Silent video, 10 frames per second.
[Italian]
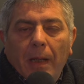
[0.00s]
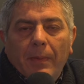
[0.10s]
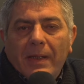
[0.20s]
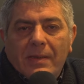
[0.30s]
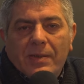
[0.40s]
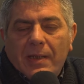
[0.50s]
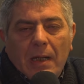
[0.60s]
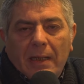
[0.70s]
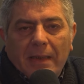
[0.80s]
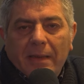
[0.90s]
Eh, io penso che sarà
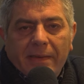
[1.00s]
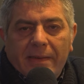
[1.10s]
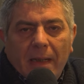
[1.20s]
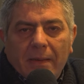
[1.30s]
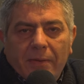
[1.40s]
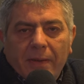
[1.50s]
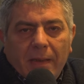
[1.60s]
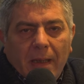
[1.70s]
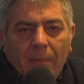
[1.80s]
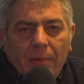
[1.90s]
un grande riscatto di
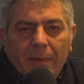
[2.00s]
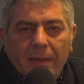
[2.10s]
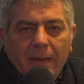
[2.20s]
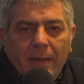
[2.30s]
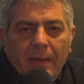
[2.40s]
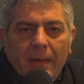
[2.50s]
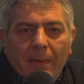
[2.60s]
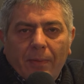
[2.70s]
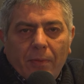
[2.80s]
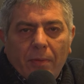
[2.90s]
Napoli, perché il
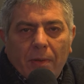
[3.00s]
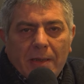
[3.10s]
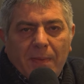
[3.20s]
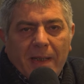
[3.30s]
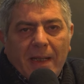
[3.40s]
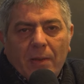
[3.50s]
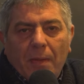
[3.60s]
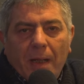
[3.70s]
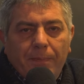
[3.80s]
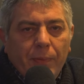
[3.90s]
Napoli non, ha sbagliato
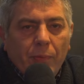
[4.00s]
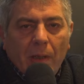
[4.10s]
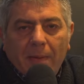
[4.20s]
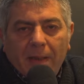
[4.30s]
mai più di una